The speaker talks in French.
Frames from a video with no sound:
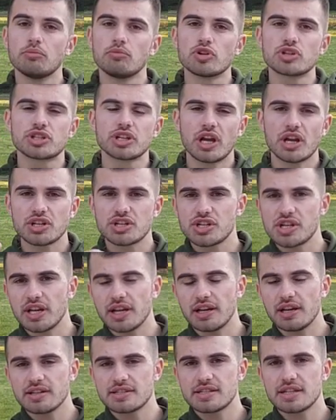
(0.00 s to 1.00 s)
Moi, j'ai un
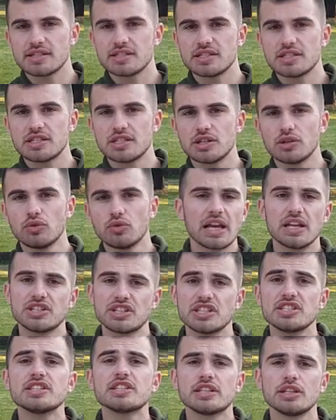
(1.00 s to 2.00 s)
gilet lesté de 10 kg et
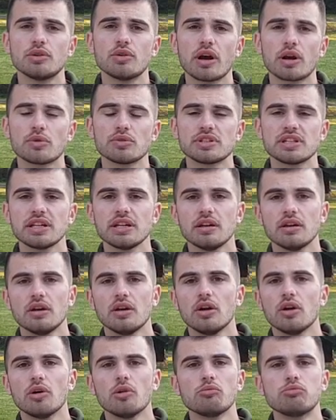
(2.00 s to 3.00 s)
j'ai 10 kg à côté
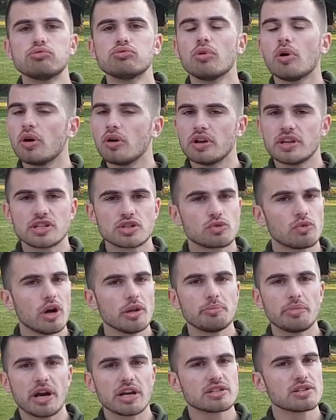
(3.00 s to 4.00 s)
pour euh, les squats
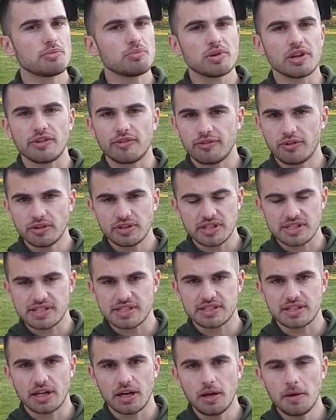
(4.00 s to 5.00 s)
par exemple, les fentes,
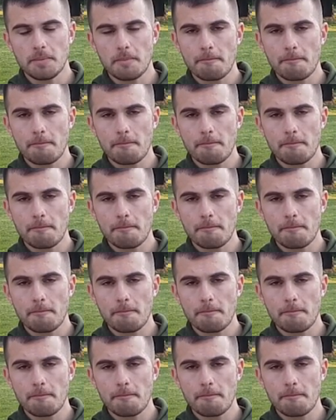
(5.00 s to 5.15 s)
etc.